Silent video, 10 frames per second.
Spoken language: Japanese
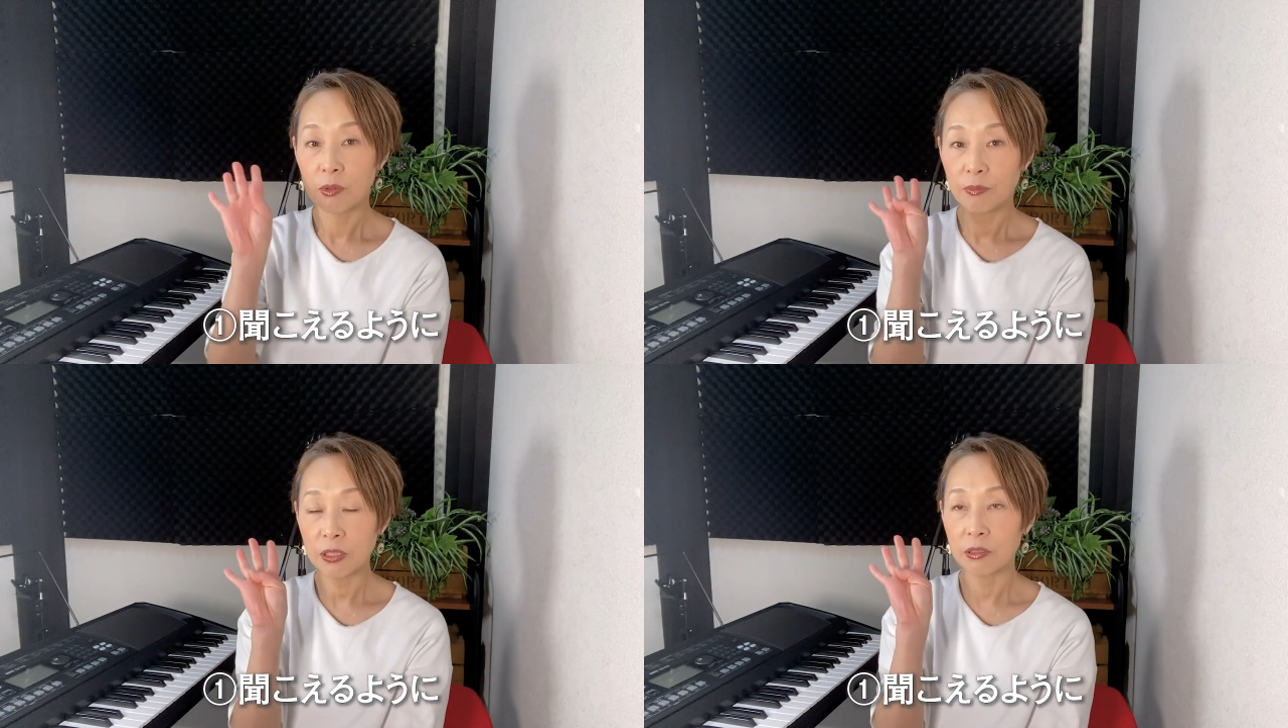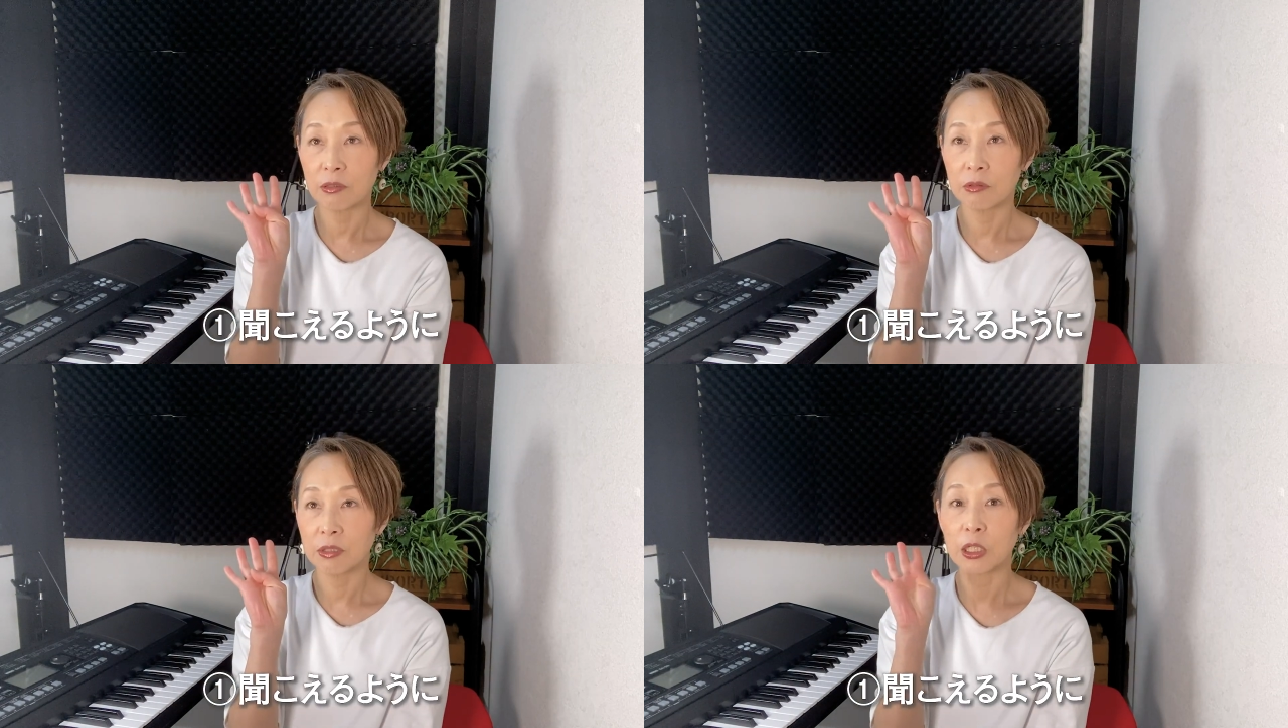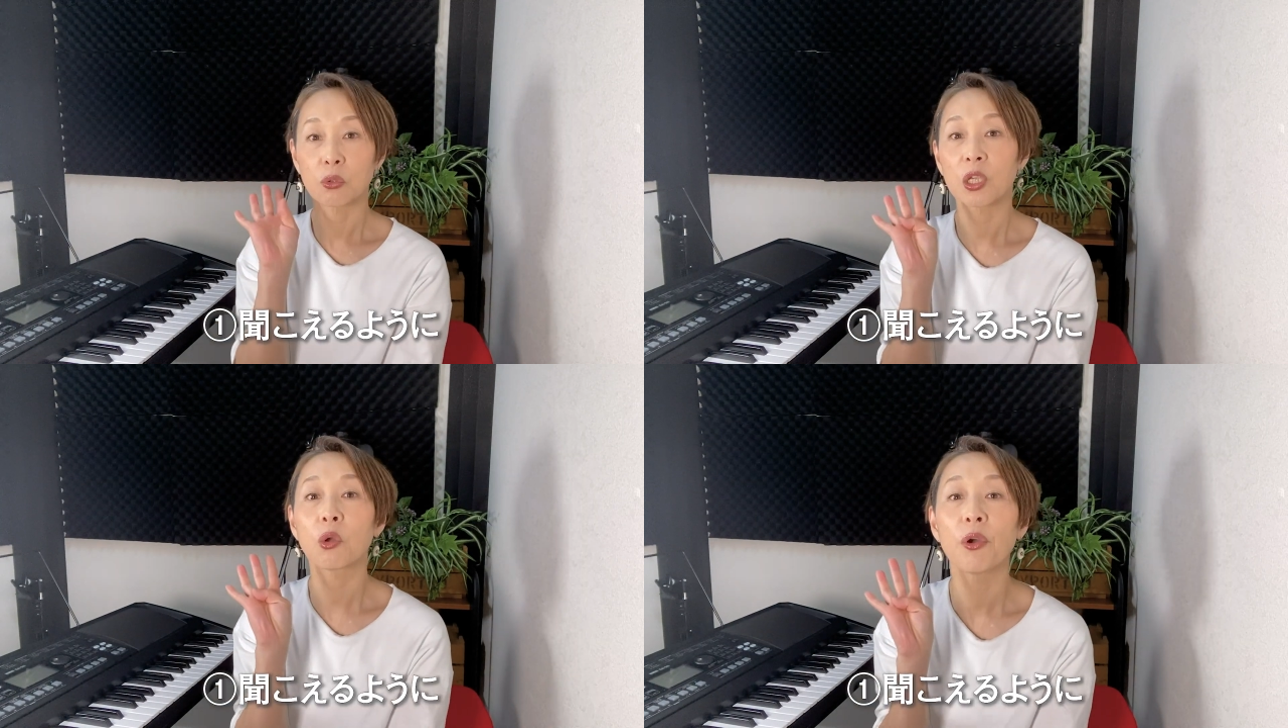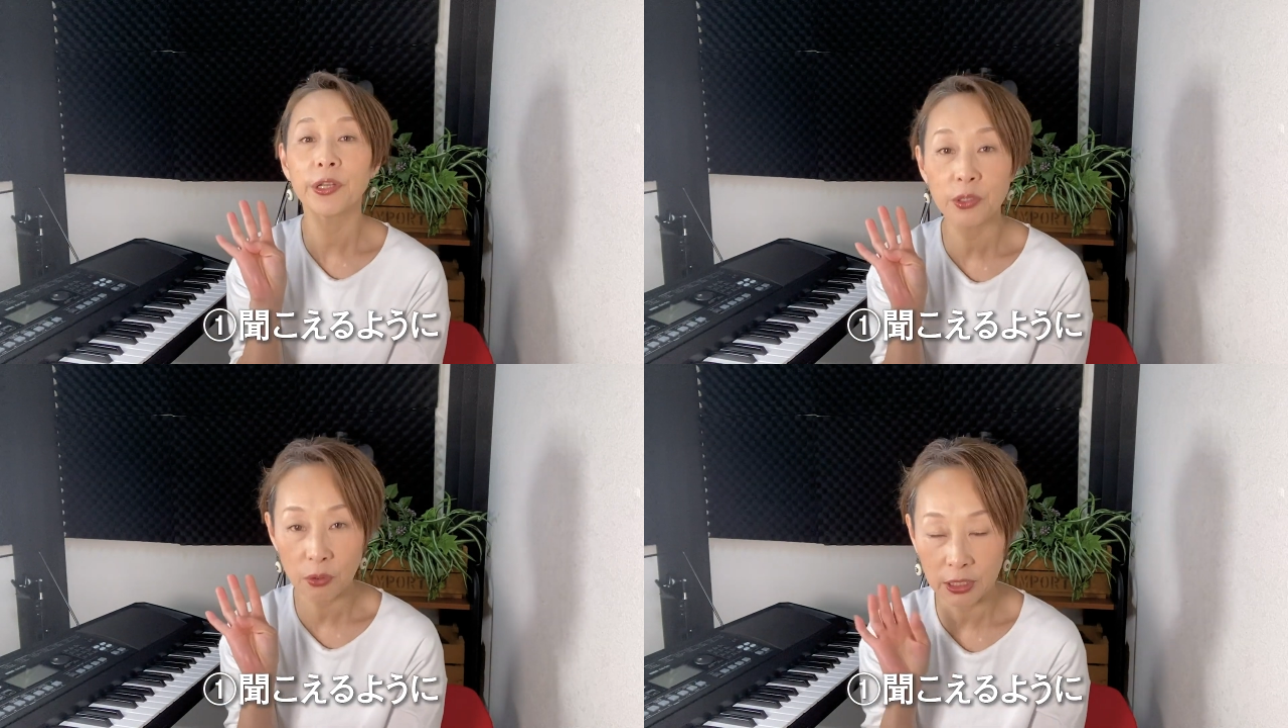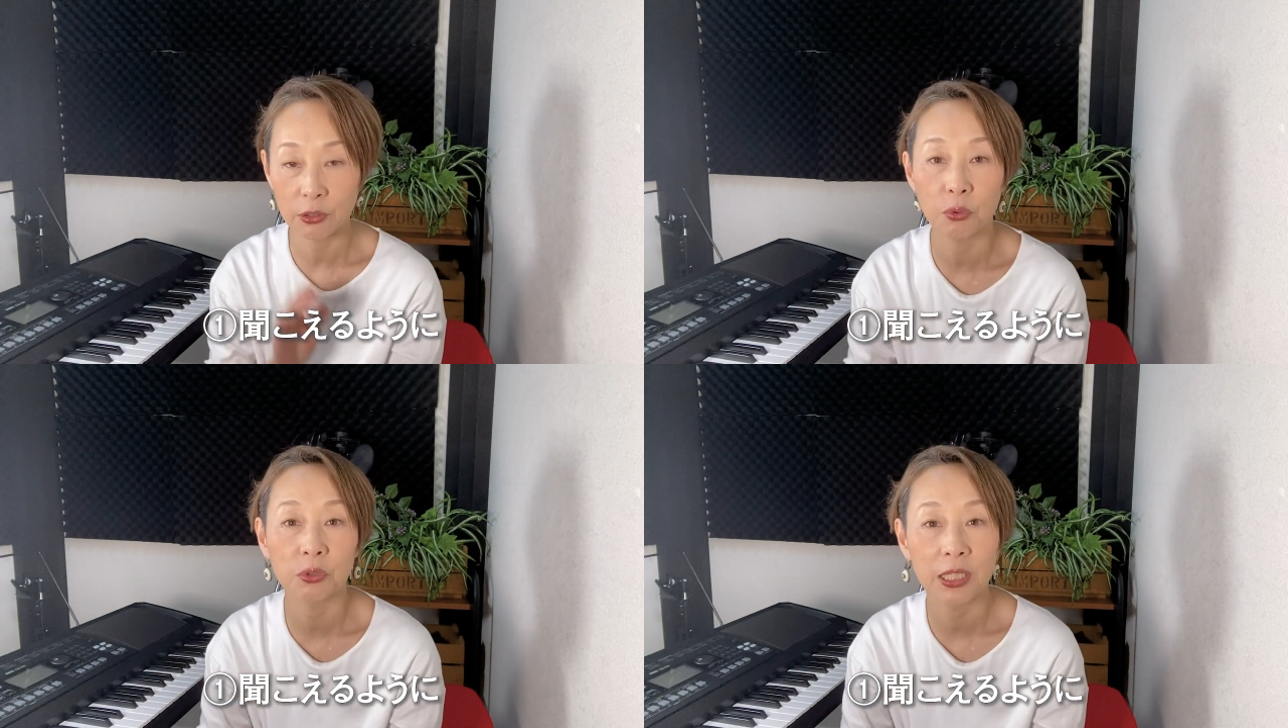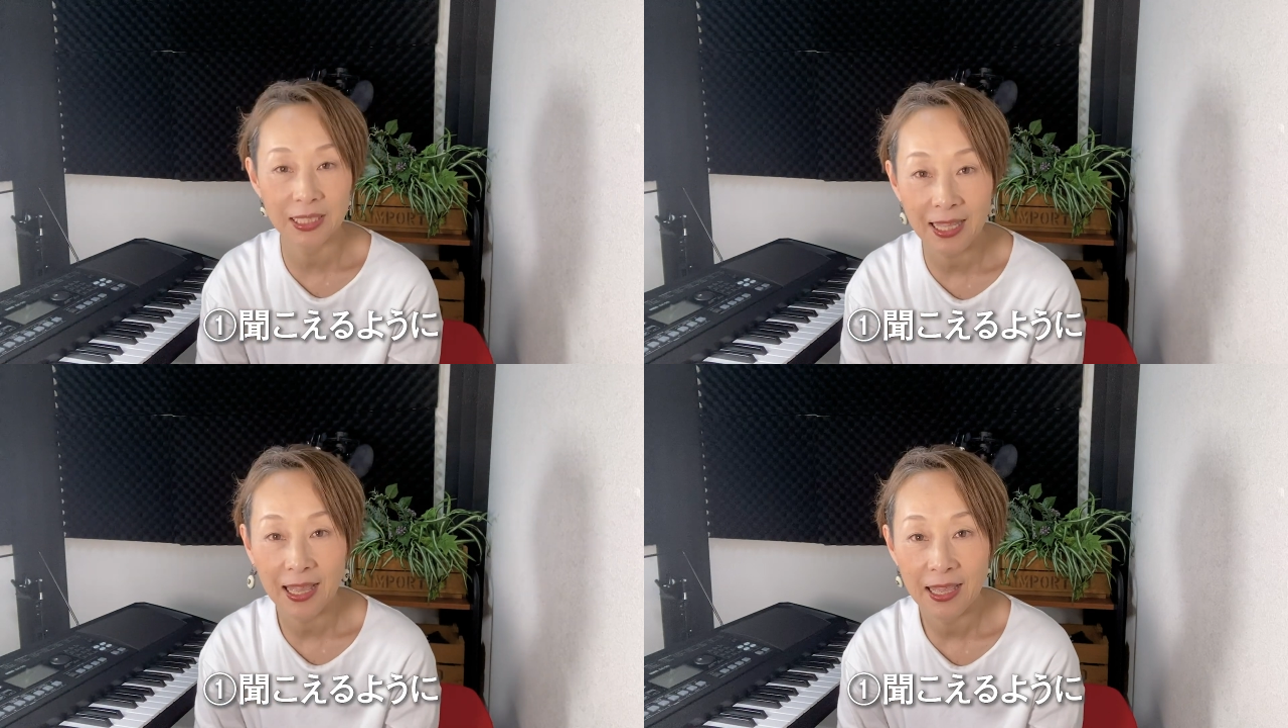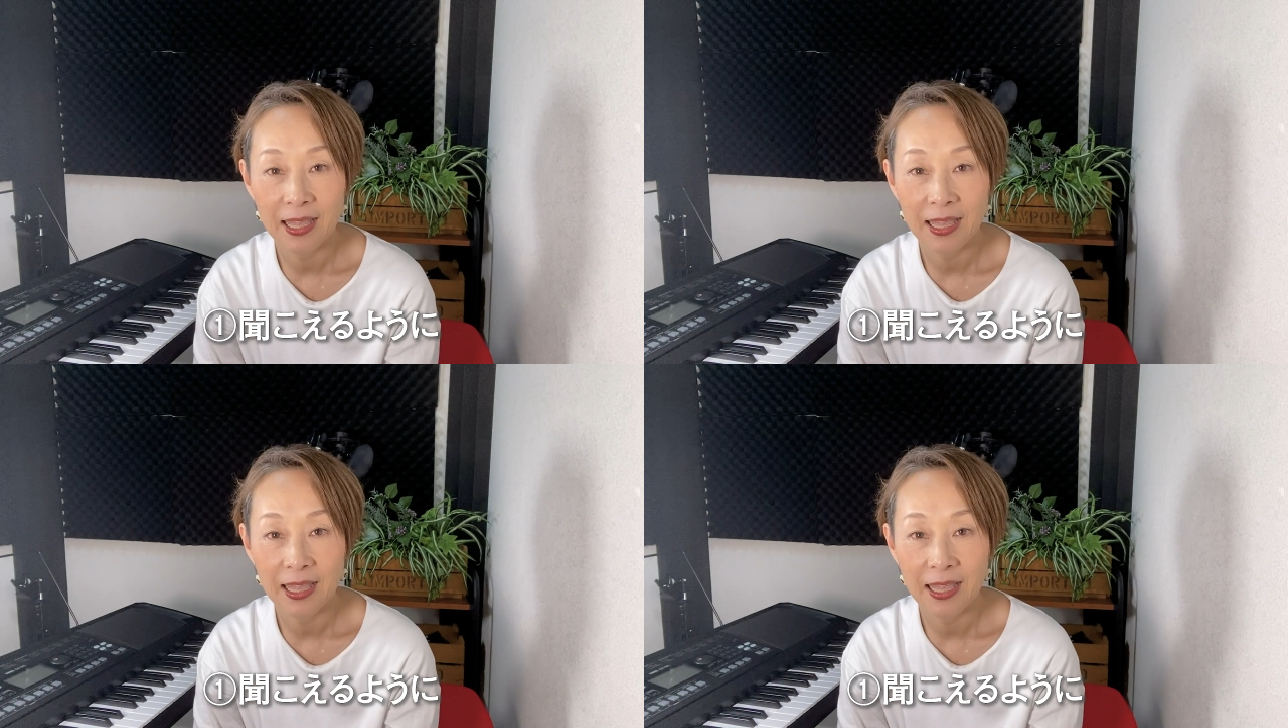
まず、ちゃんと聞こえるようにということですね。